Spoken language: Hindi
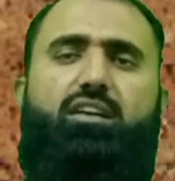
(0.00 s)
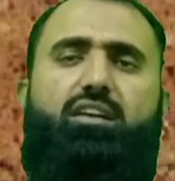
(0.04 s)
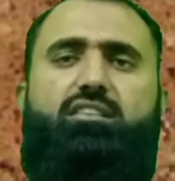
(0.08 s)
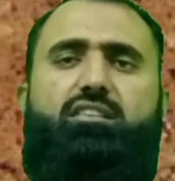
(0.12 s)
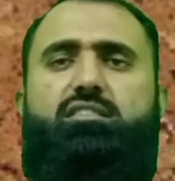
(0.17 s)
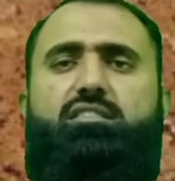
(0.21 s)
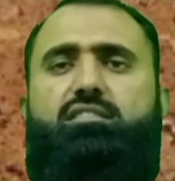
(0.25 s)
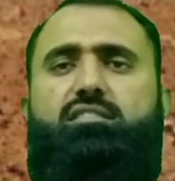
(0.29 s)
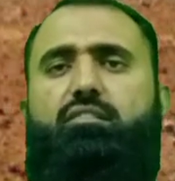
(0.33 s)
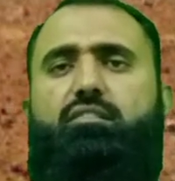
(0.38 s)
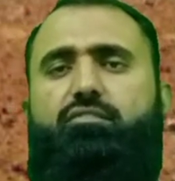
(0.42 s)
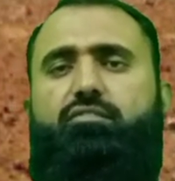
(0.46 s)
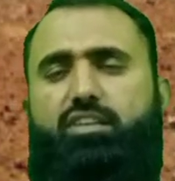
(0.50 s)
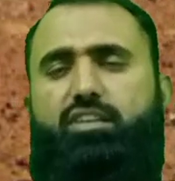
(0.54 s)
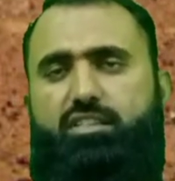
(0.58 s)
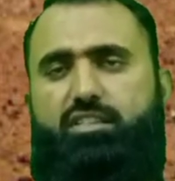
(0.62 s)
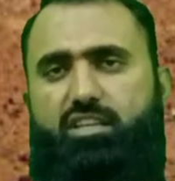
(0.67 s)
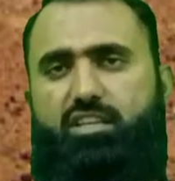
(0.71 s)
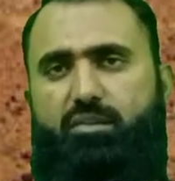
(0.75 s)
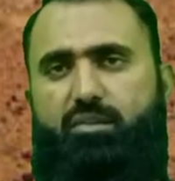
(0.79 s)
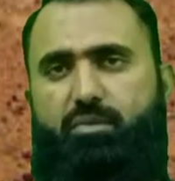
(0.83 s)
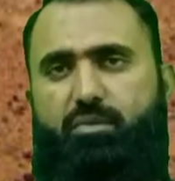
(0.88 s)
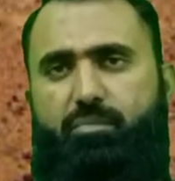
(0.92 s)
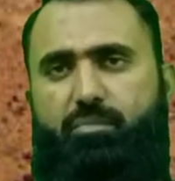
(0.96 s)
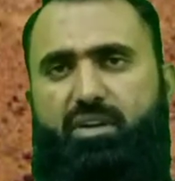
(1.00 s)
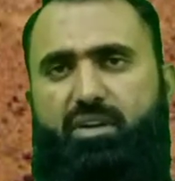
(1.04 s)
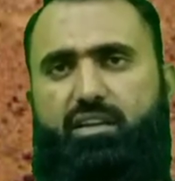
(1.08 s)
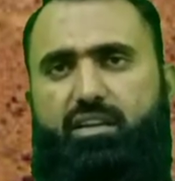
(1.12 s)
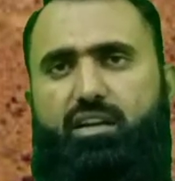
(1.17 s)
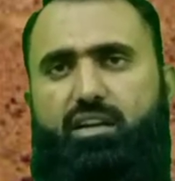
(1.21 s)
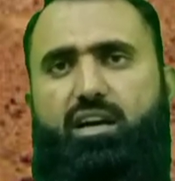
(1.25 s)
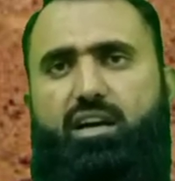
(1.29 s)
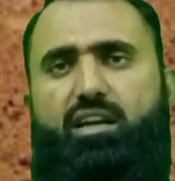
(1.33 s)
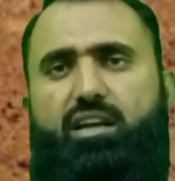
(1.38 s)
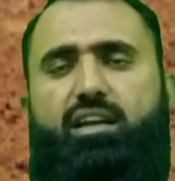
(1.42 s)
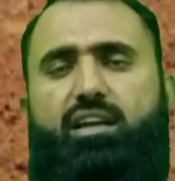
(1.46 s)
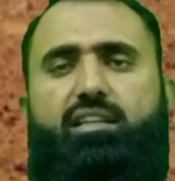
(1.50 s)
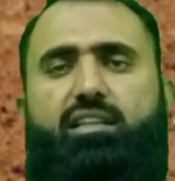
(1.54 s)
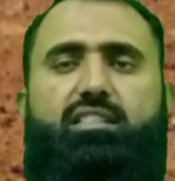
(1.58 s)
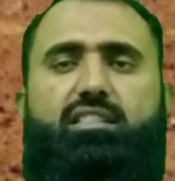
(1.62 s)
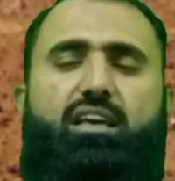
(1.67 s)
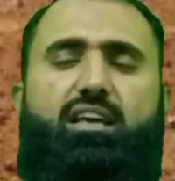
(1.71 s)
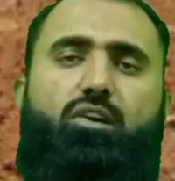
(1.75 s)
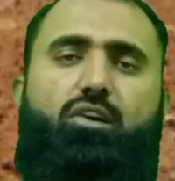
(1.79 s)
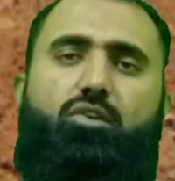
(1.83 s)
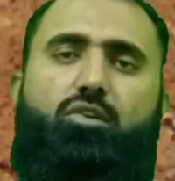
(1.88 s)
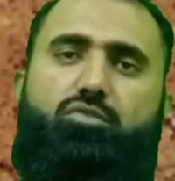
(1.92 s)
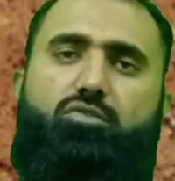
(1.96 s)
जिससे वत्तर भी बरकरार
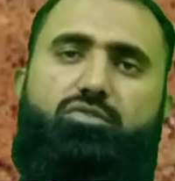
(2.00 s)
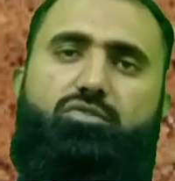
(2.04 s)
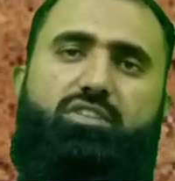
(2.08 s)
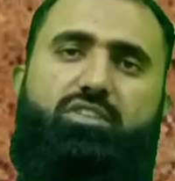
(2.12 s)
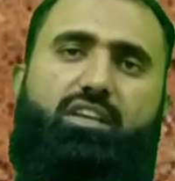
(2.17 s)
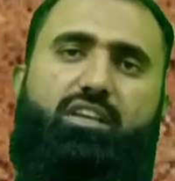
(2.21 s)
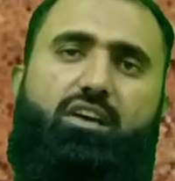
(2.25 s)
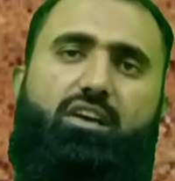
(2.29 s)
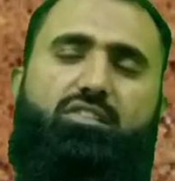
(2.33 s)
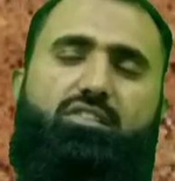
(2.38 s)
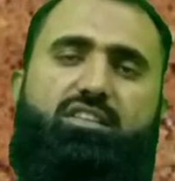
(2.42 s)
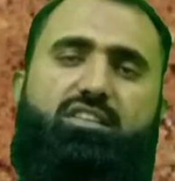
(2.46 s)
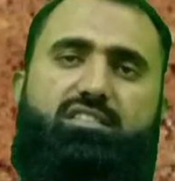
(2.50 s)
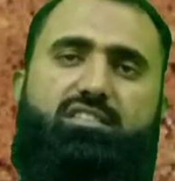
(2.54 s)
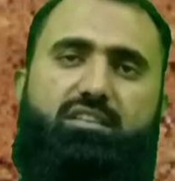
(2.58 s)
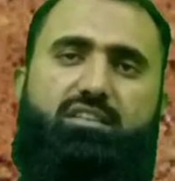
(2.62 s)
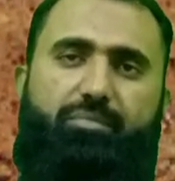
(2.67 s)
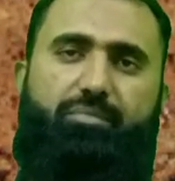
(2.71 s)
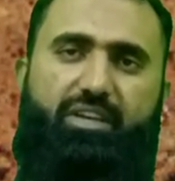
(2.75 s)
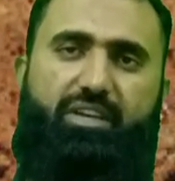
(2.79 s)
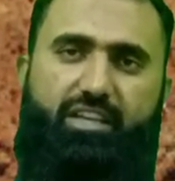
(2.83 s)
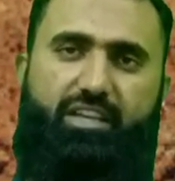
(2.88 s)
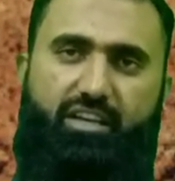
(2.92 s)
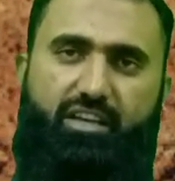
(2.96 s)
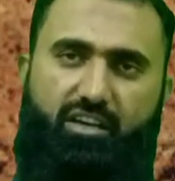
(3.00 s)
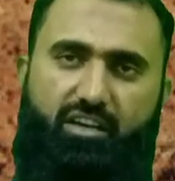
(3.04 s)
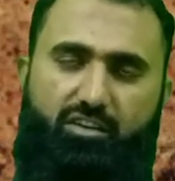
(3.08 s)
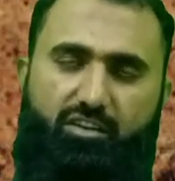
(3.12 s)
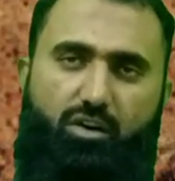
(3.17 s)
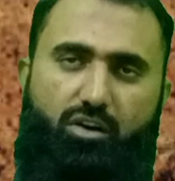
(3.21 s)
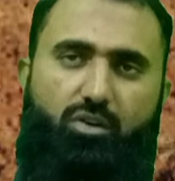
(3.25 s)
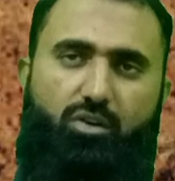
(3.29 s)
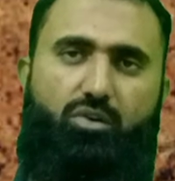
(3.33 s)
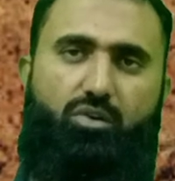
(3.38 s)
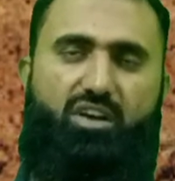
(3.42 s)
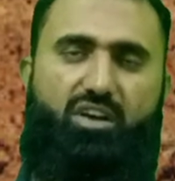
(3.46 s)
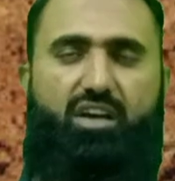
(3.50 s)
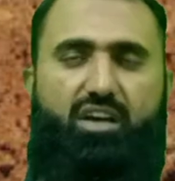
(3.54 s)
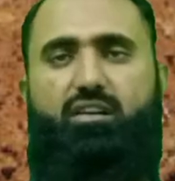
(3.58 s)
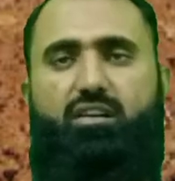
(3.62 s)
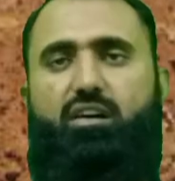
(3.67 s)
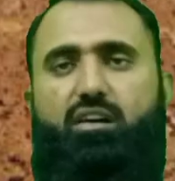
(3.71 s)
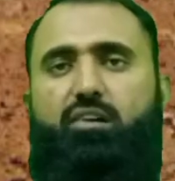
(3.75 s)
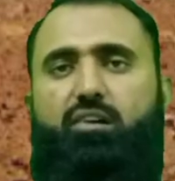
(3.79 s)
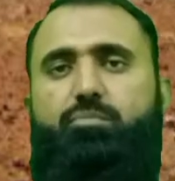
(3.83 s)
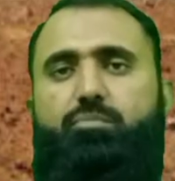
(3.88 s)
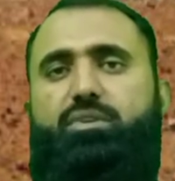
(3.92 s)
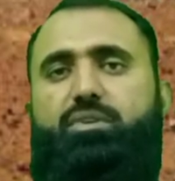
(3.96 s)
रहता है और उससे क्या होता है ज़मीनी कटाव रन
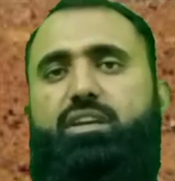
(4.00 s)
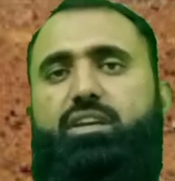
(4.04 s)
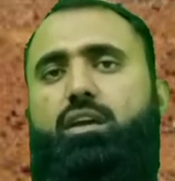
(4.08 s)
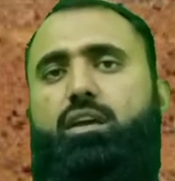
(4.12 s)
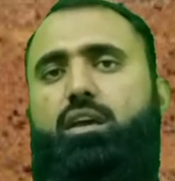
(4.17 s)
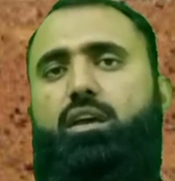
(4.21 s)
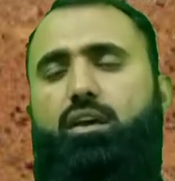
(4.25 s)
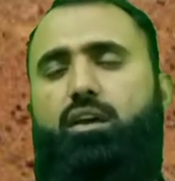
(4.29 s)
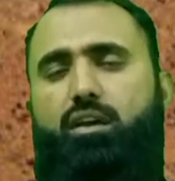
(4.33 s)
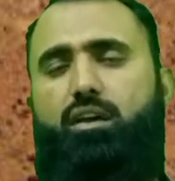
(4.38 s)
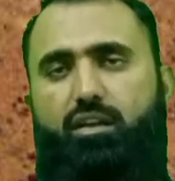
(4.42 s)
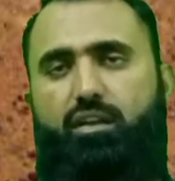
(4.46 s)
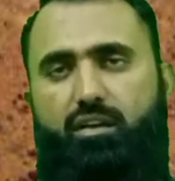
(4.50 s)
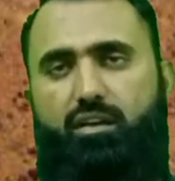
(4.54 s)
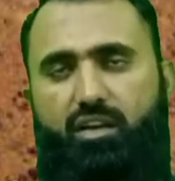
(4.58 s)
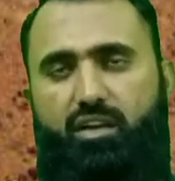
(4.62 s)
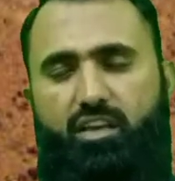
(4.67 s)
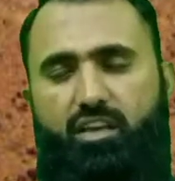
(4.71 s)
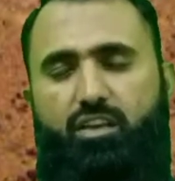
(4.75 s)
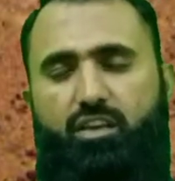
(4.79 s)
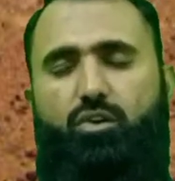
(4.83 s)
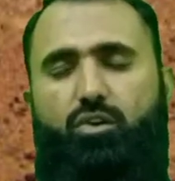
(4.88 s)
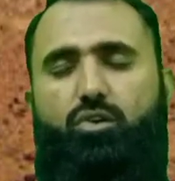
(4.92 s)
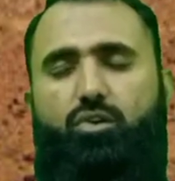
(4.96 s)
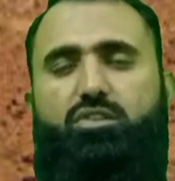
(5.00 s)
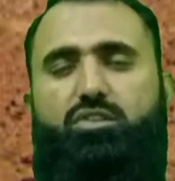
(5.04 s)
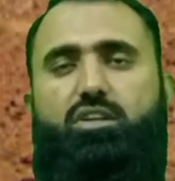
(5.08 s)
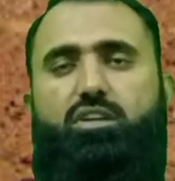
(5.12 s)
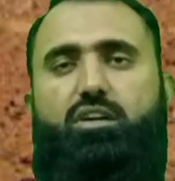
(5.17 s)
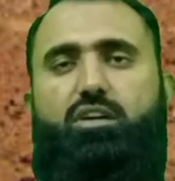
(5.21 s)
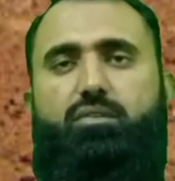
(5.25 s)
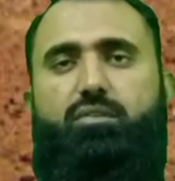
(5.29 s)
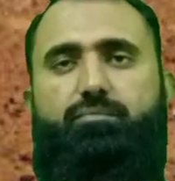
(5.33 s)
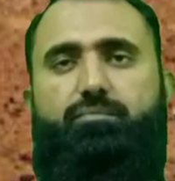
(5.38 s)
ऑफ भी नहीं होता